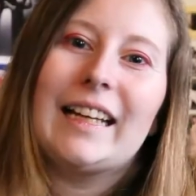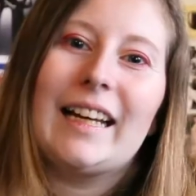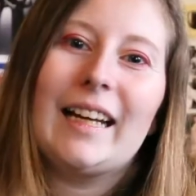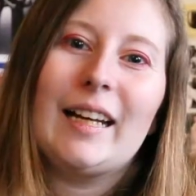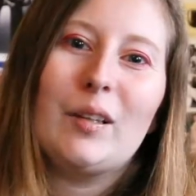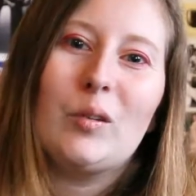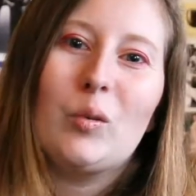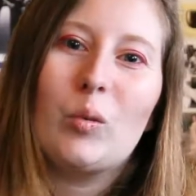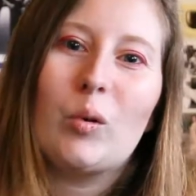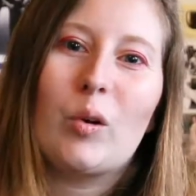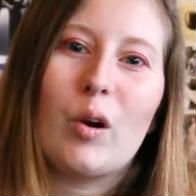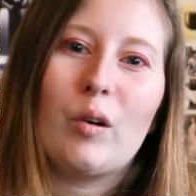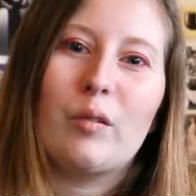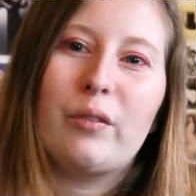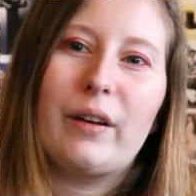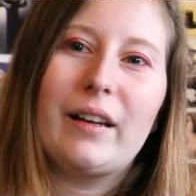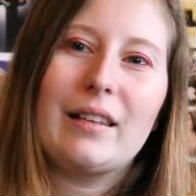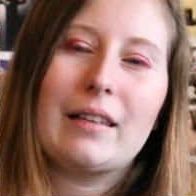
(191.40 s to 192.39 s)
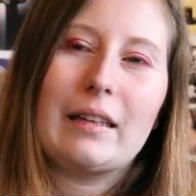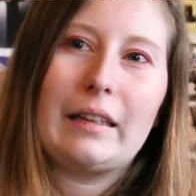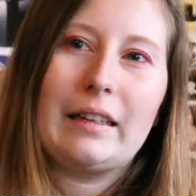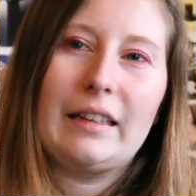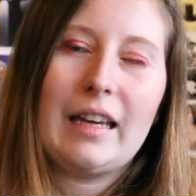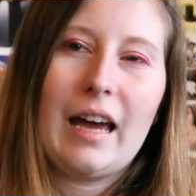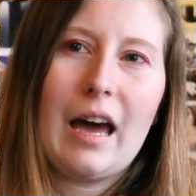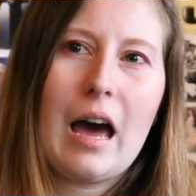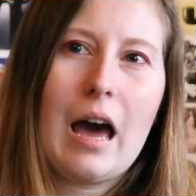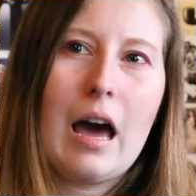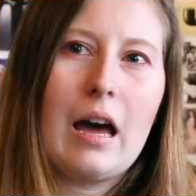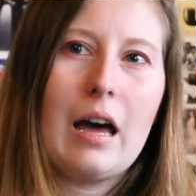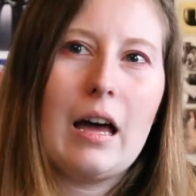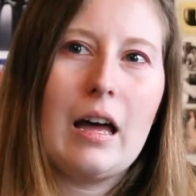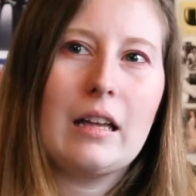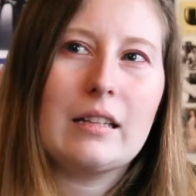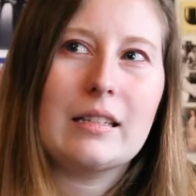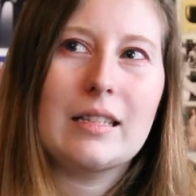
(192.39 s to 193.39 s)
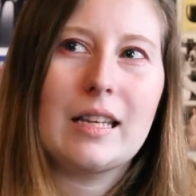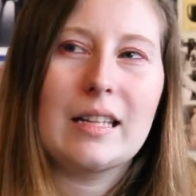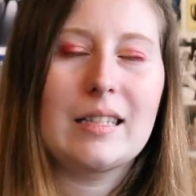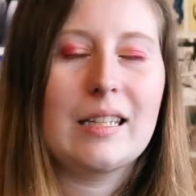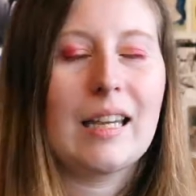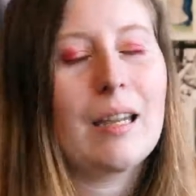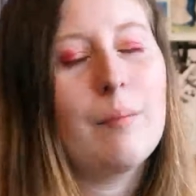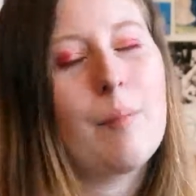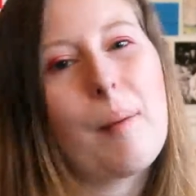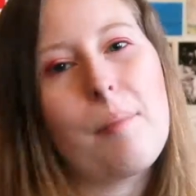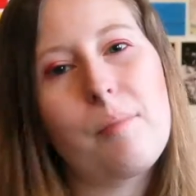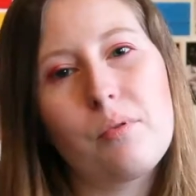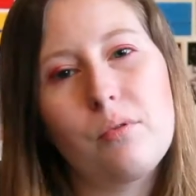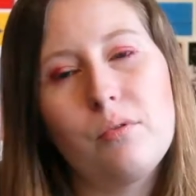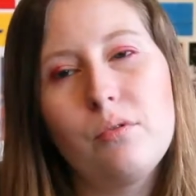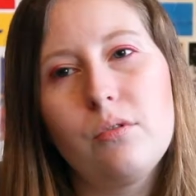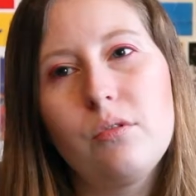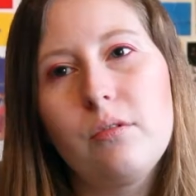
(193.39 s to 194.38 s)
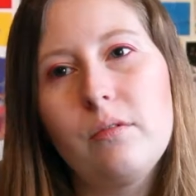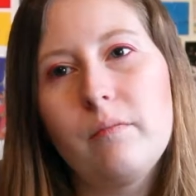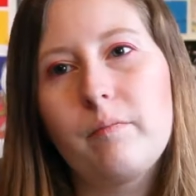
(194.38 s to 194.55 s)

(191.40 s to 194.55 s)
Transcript: Et donc en fait, il y a... cette série m'a plu